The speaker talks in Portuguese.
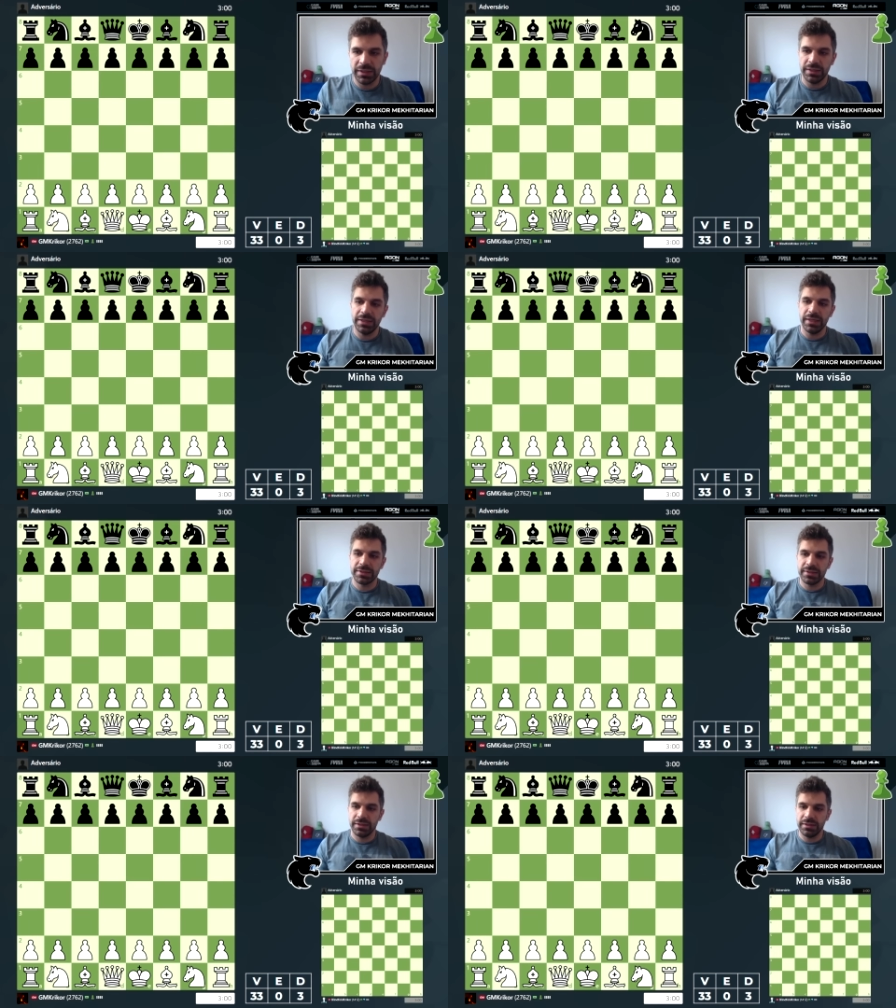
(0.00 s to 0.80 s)
E
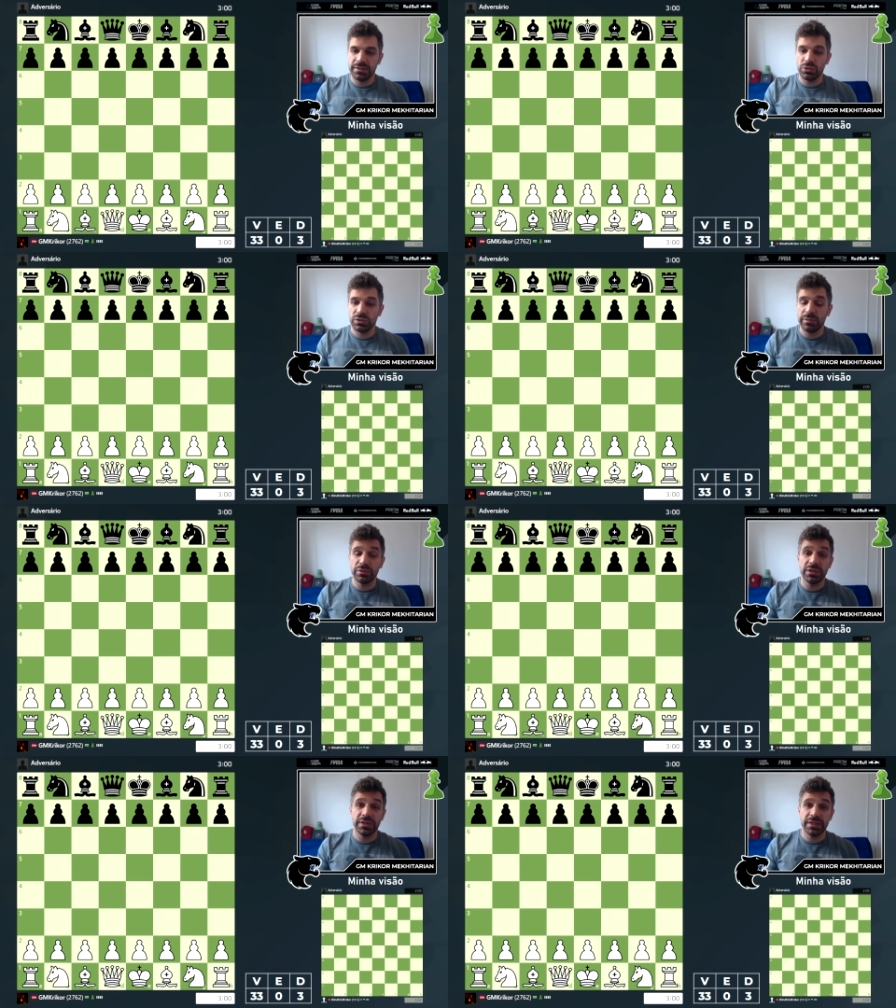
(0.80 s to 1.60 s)
essa, esse outro
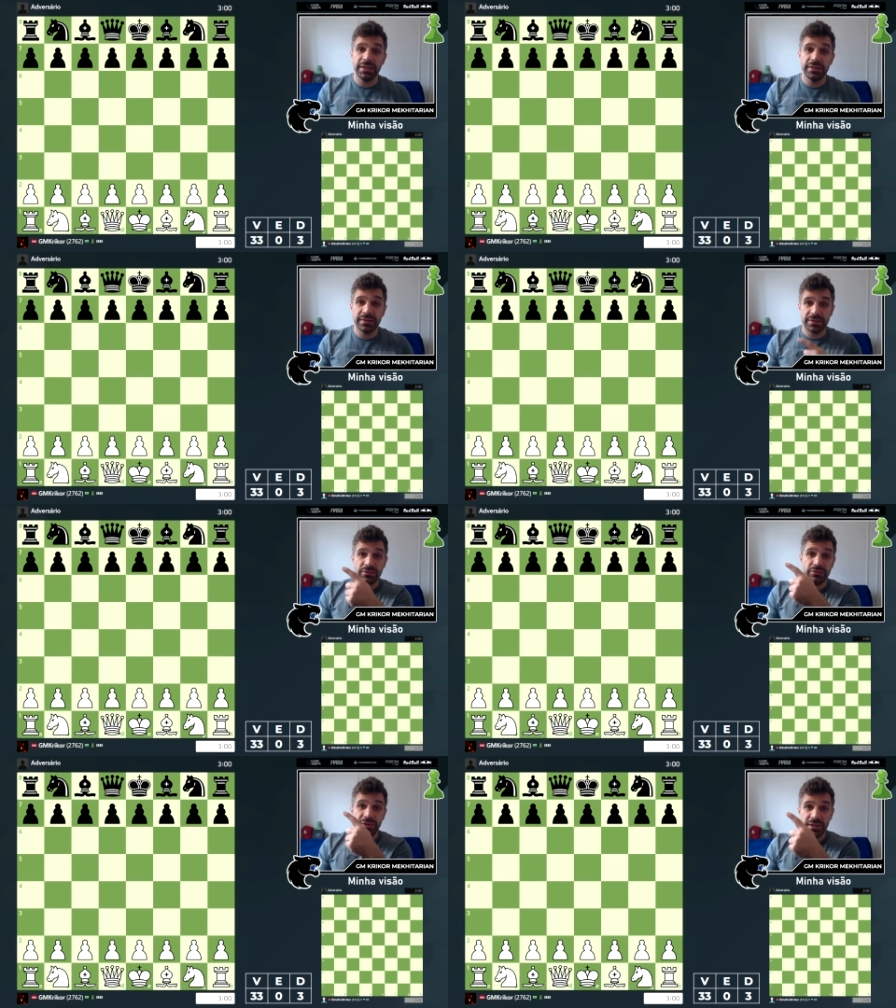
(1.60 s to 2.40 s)
tabuleiro aqui que vocês
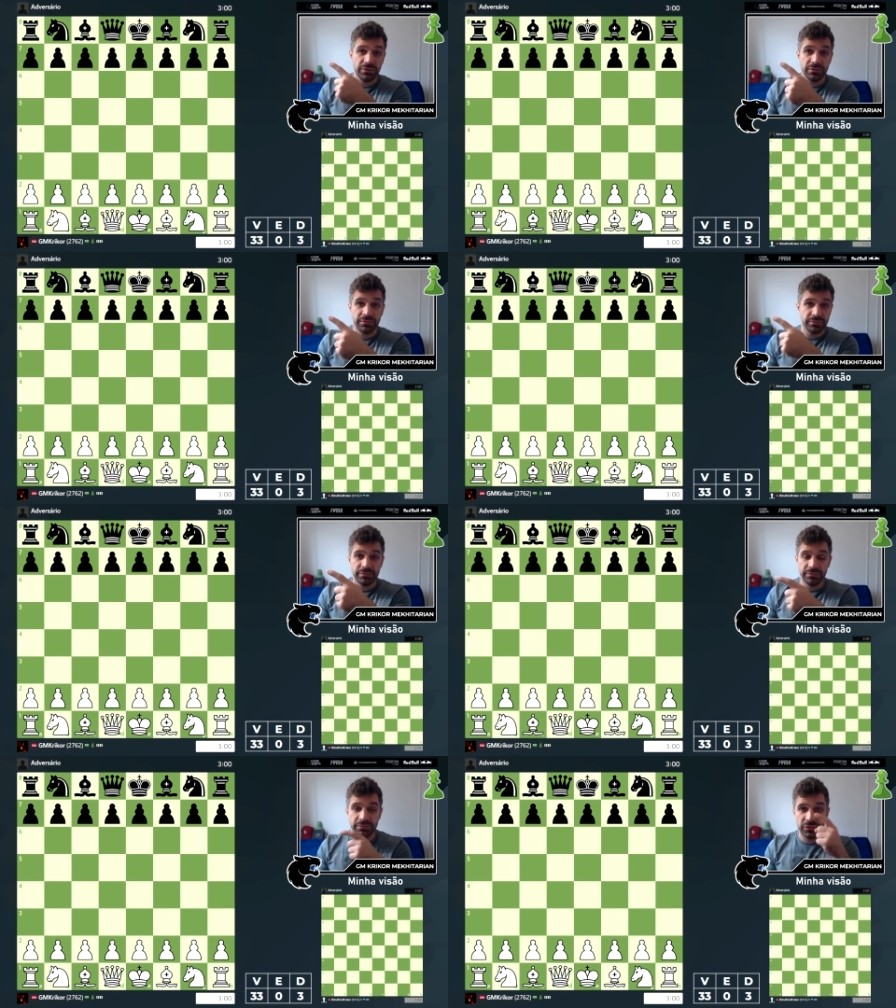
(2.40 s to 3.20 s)
estão vendo,
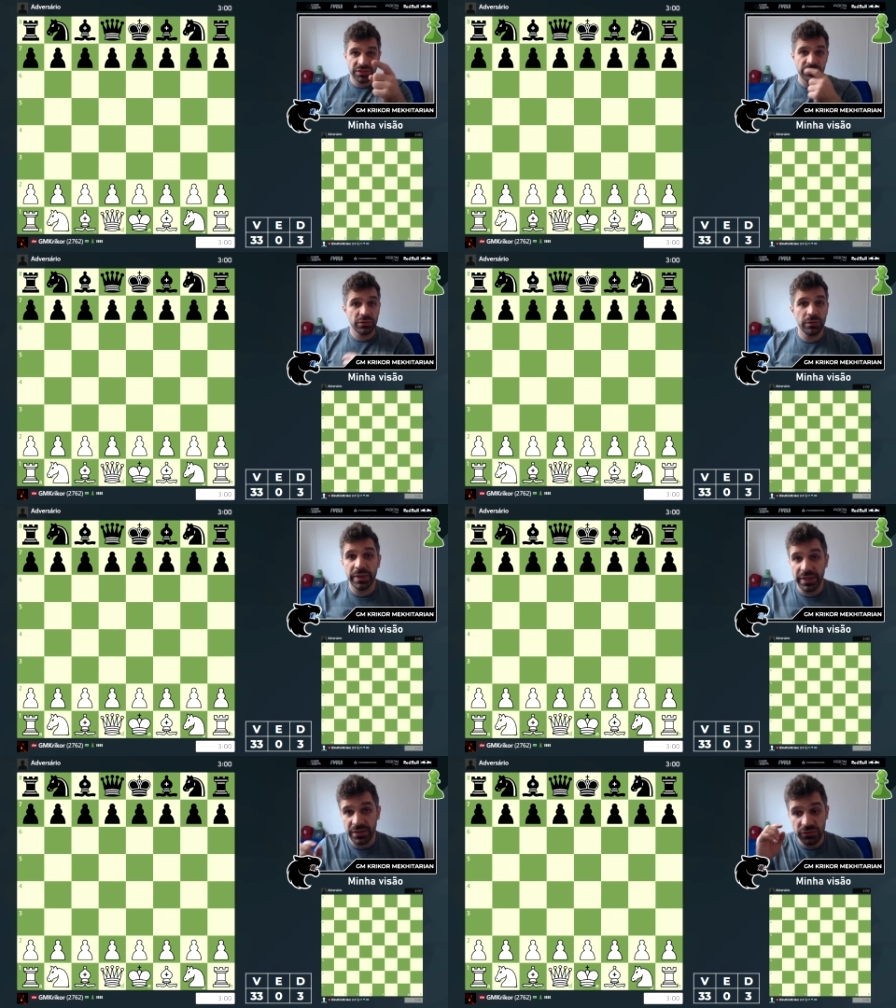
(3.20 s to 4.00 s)
vocês vão
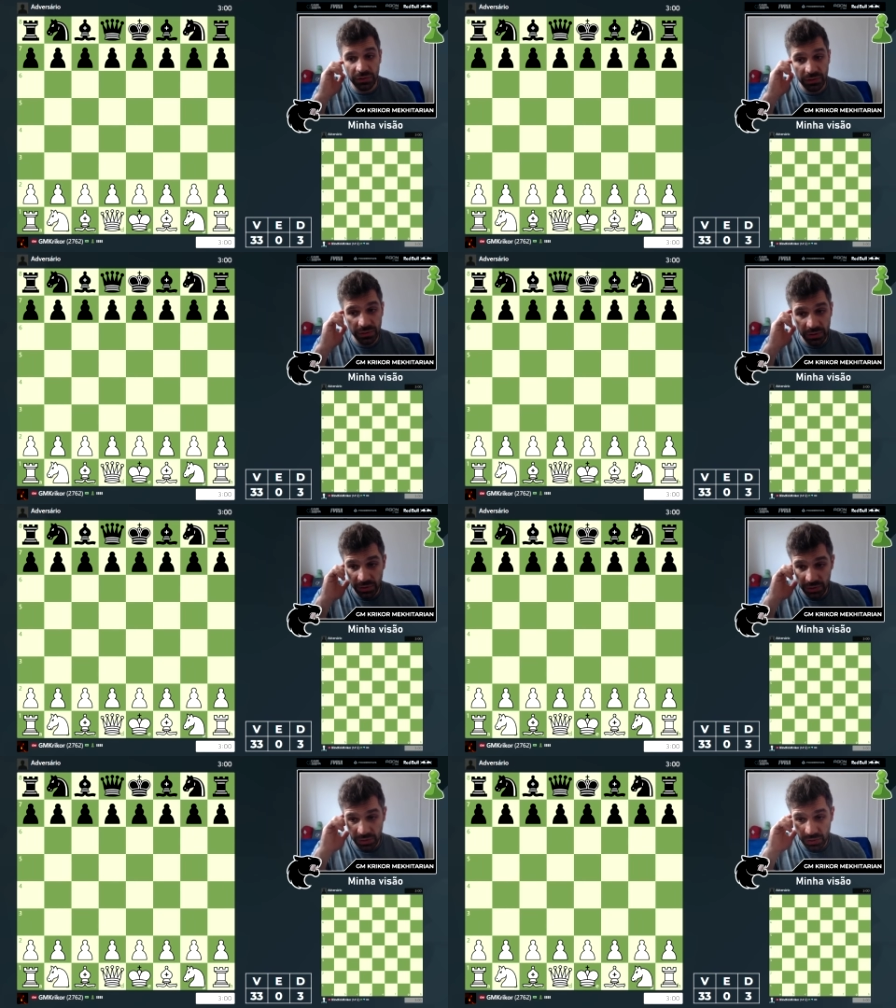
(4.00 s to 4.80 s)
acompanhar só
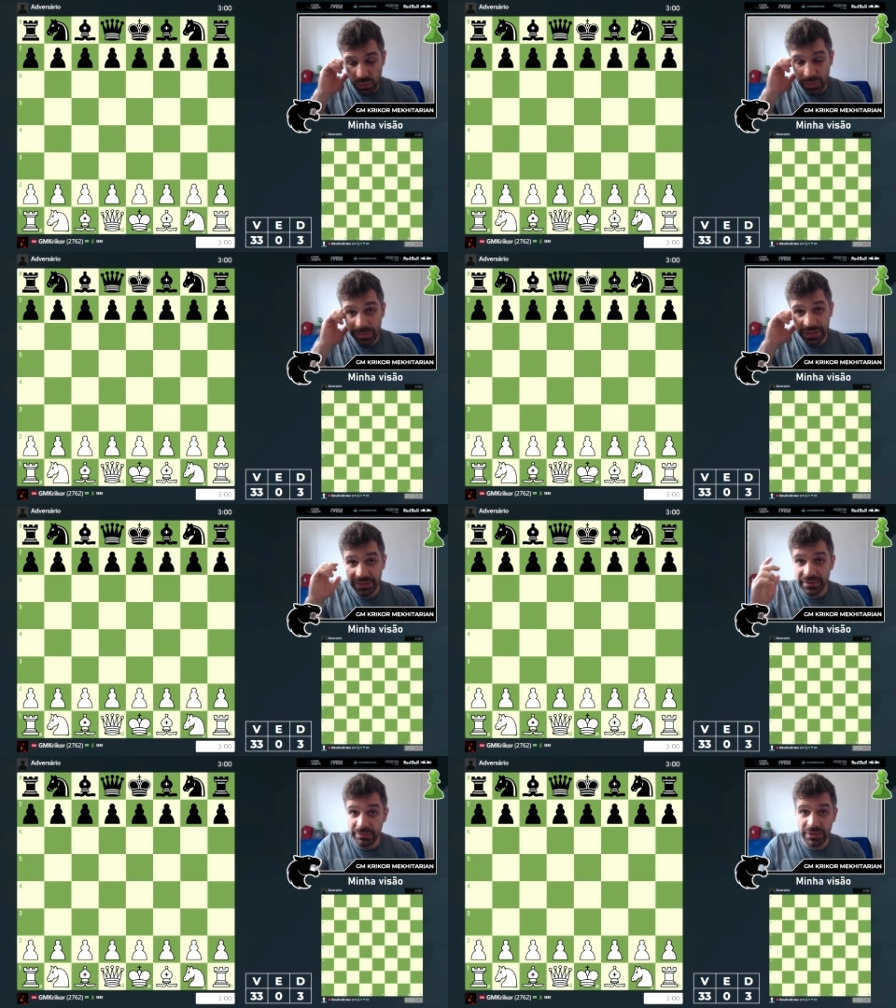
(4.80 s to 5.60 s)
com a barrinha
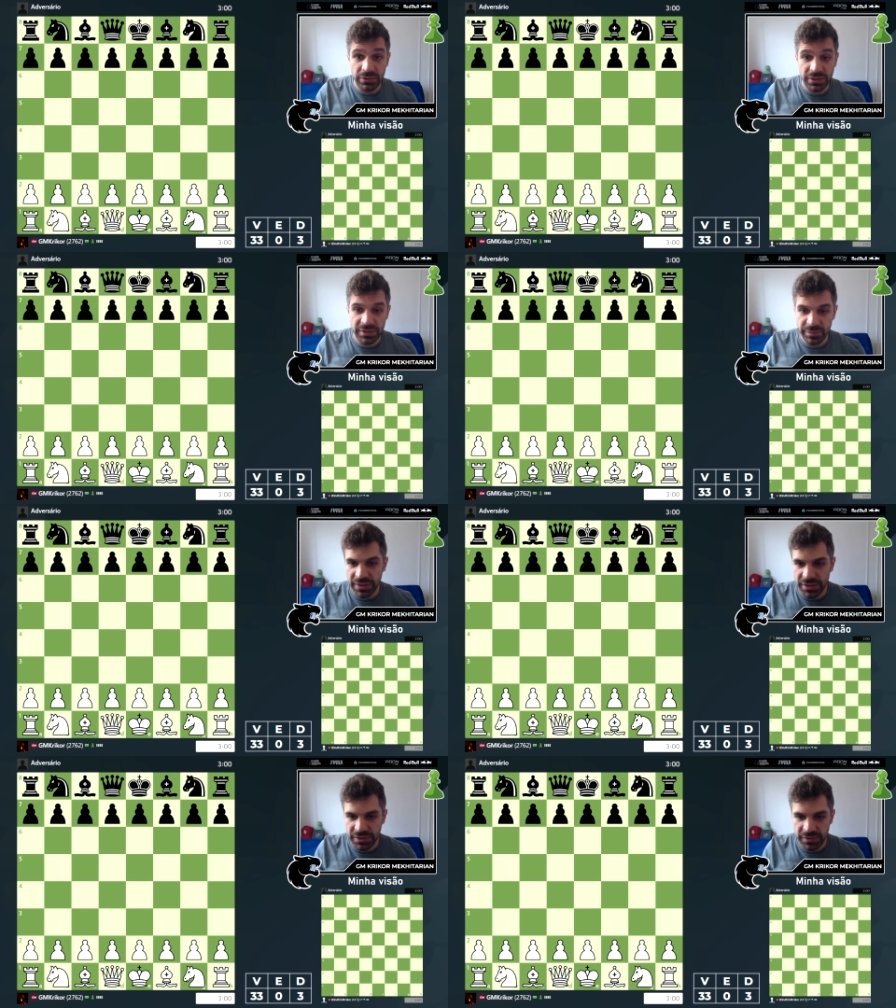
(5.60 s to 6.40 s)
também durante as
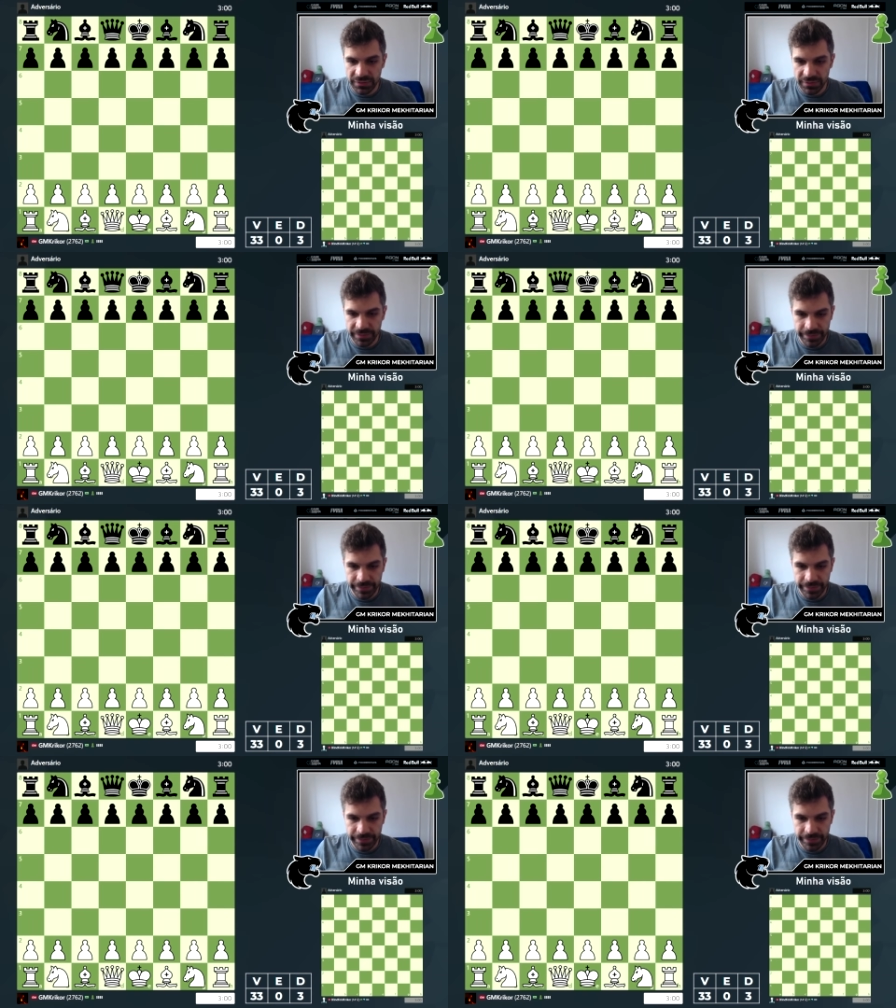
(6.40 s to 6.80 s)
partidas.